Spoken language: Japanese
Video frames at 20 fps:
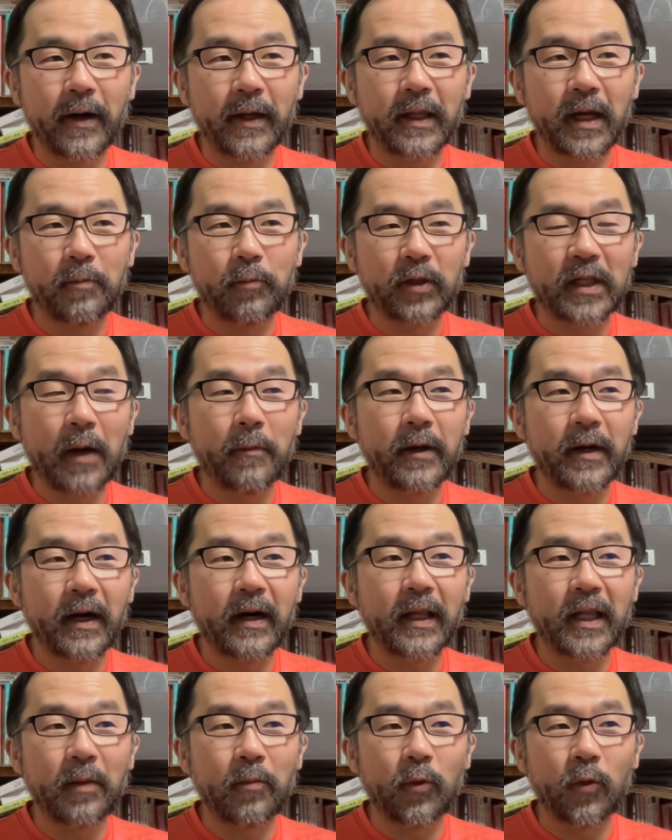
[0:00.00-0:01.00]
れた食べら
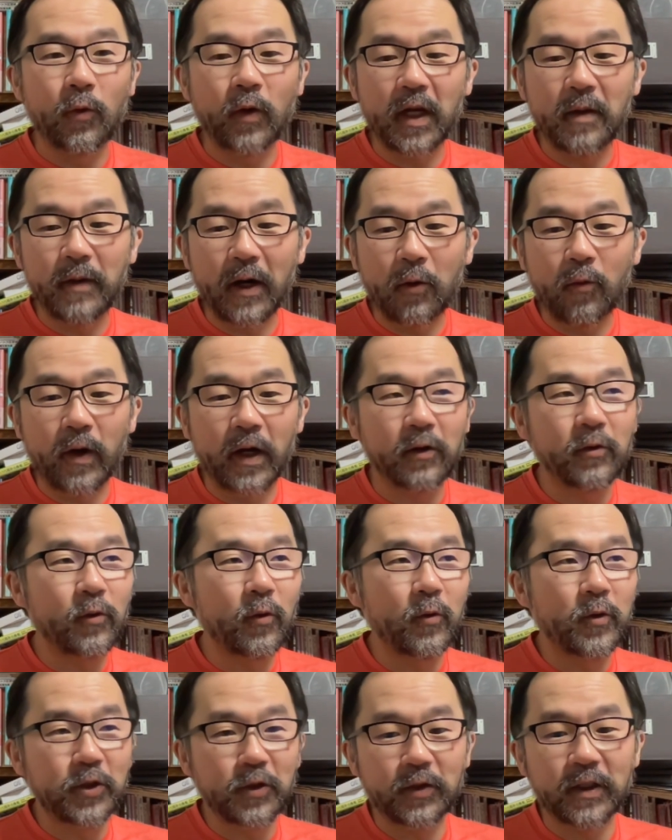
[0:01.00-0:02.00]
れたものが今
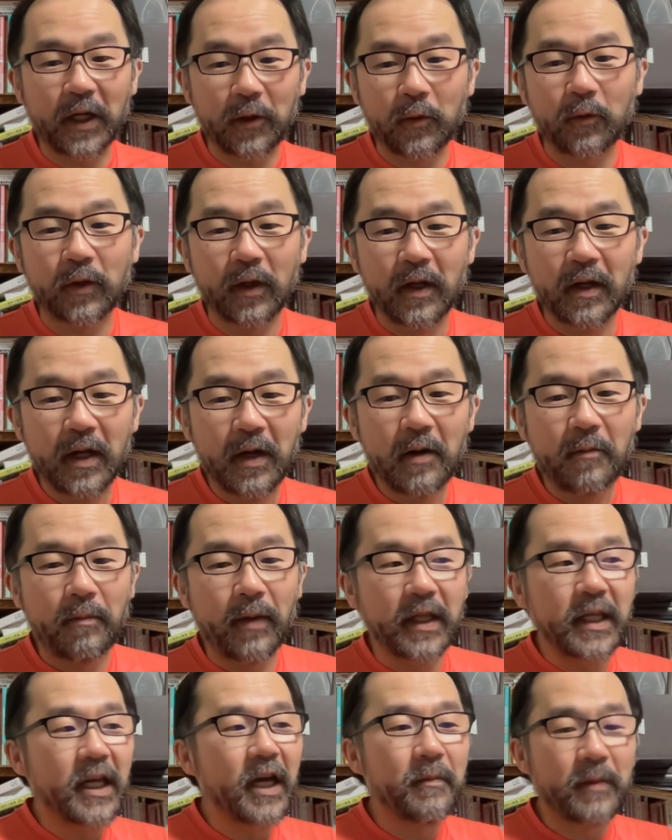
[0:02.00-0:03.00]
550ないと間
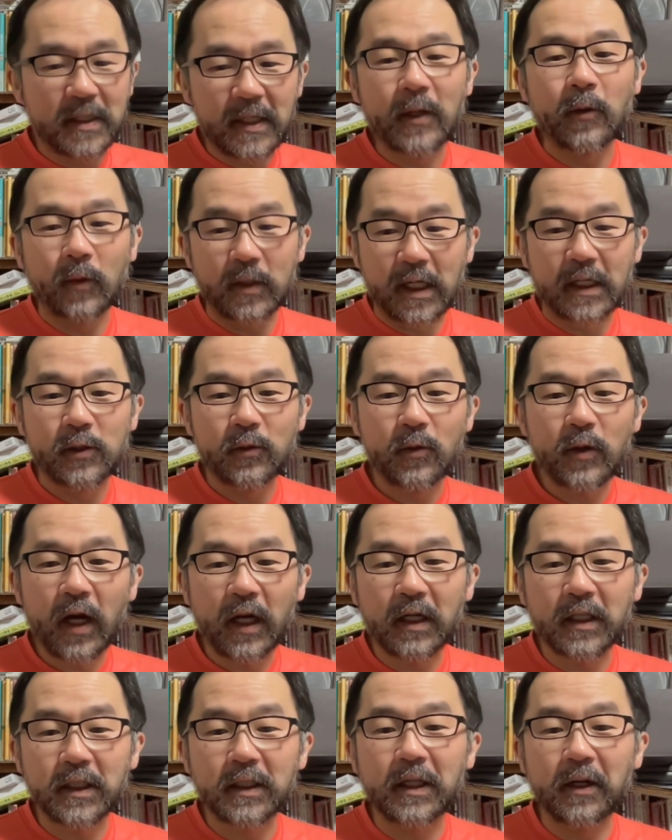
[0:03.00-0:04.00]
に合いませんとかさ、そういう
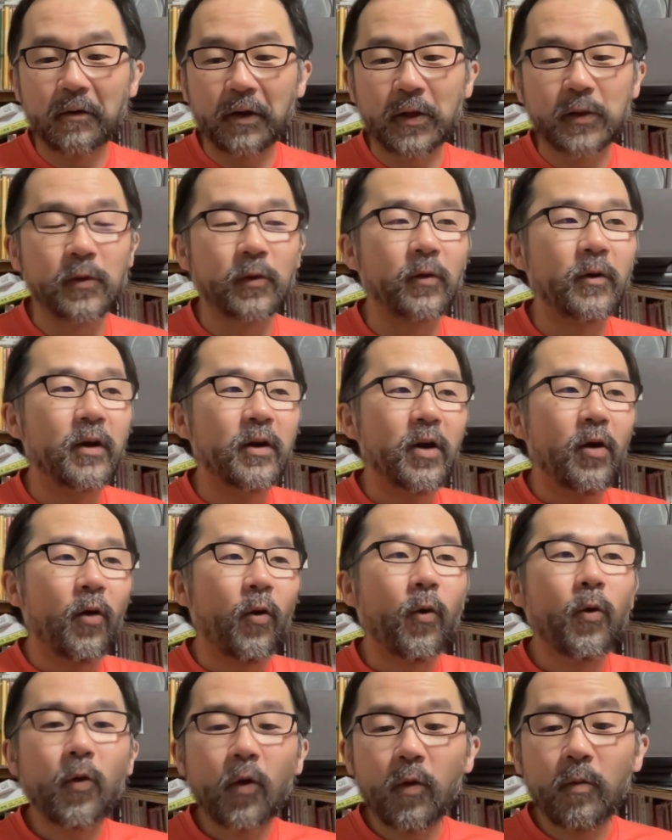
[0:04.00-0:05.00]
話になるわけ。その
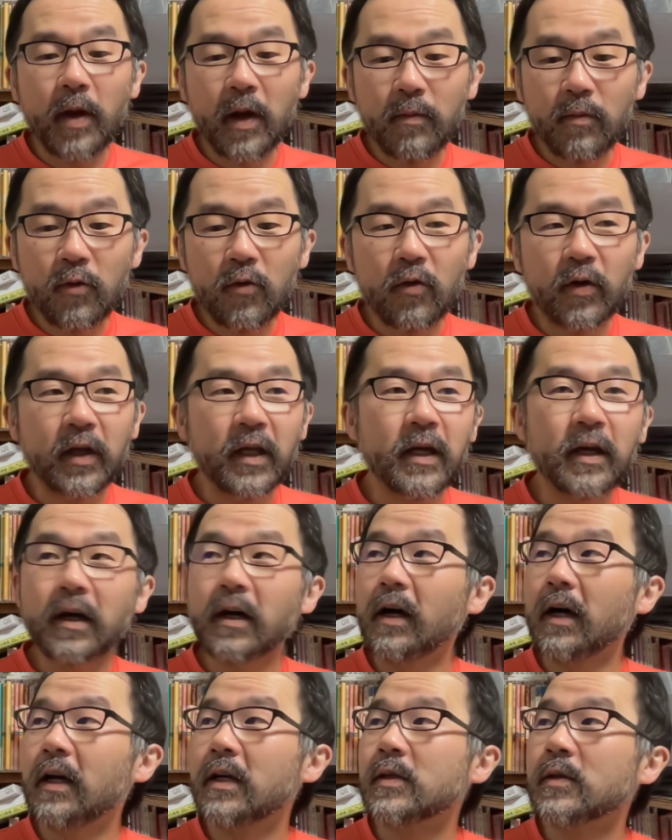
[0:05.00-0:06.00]
お米も1
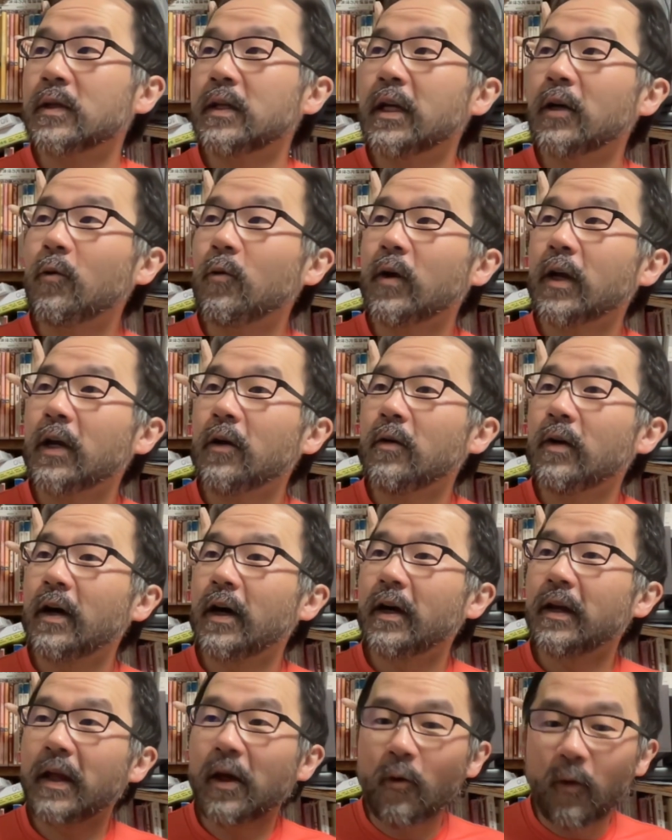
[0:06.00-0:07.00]
ヶ月にこれぐ
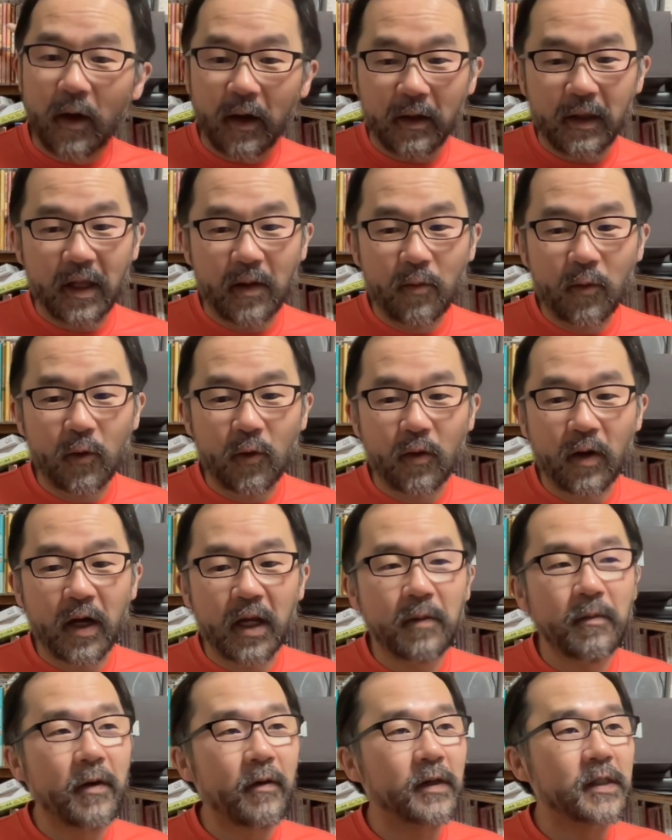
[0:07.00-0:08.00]
らいで良かったものが
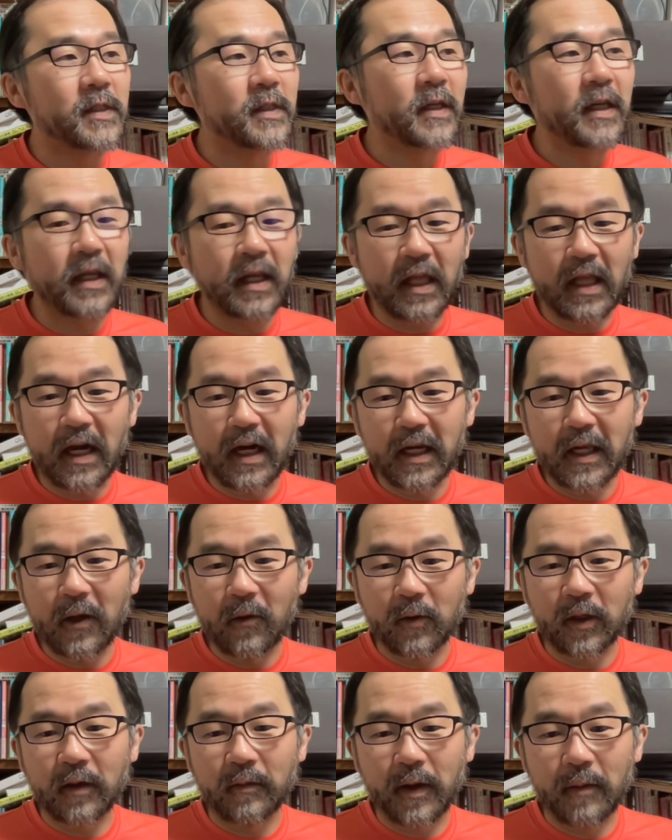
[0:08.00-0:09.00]
今は月に何
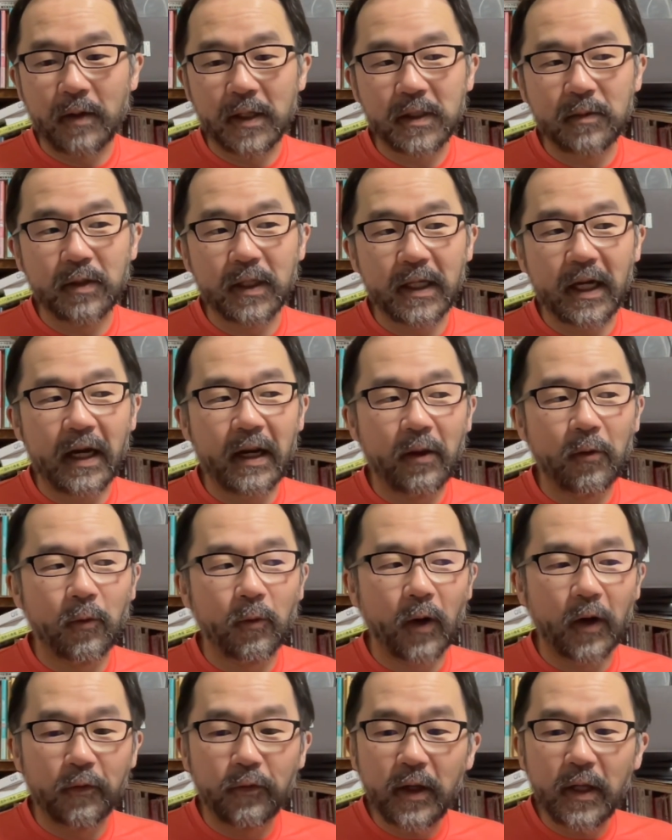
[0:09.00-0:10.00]
キロ食べますみたいな
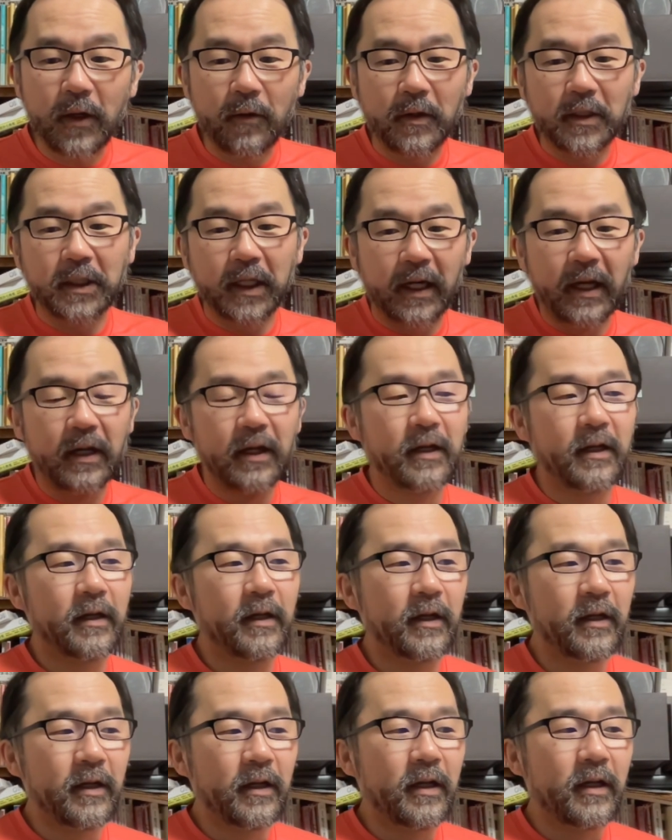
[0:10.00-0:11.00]
のが増えていくわけじゃない。
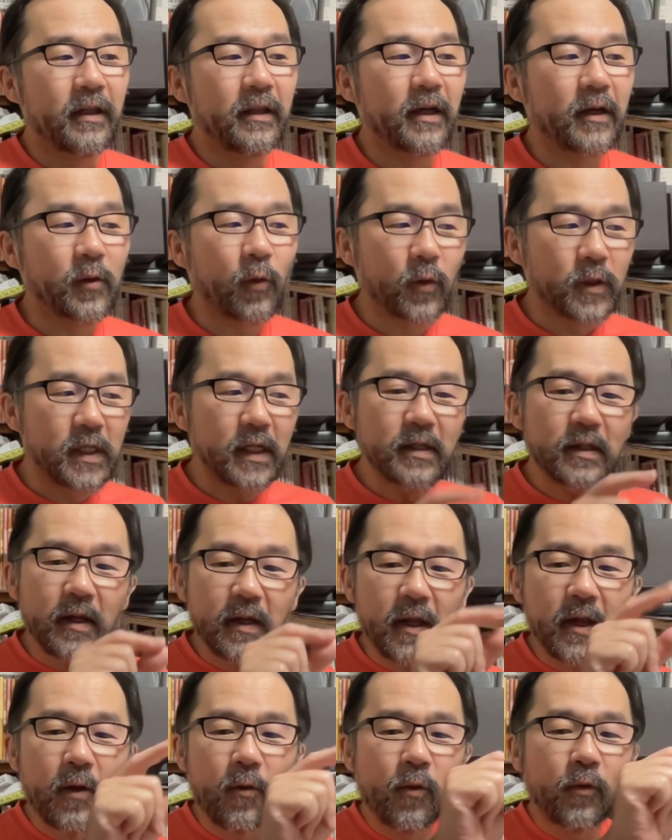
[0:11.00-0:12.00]
だからこう全体
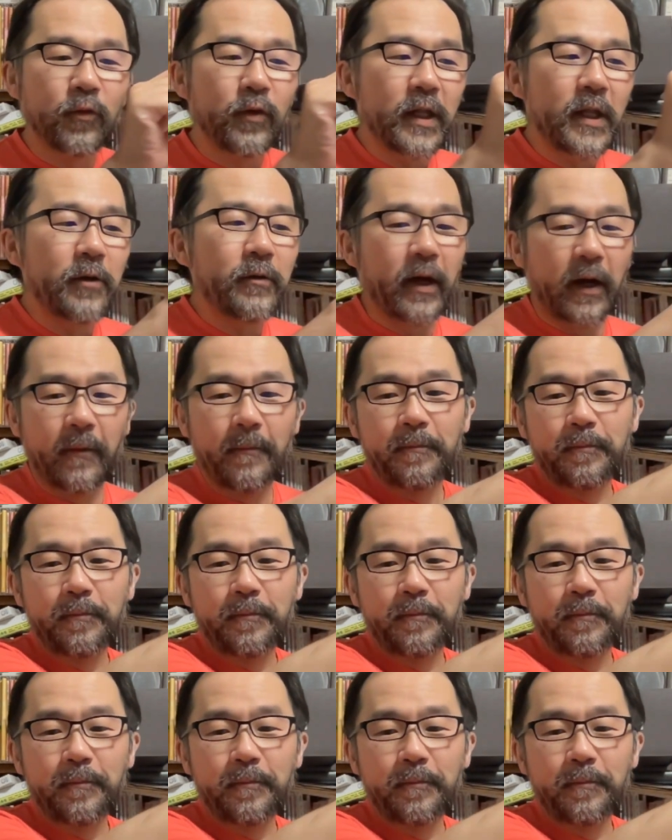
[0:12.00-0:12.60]
的にこう増えていくやん。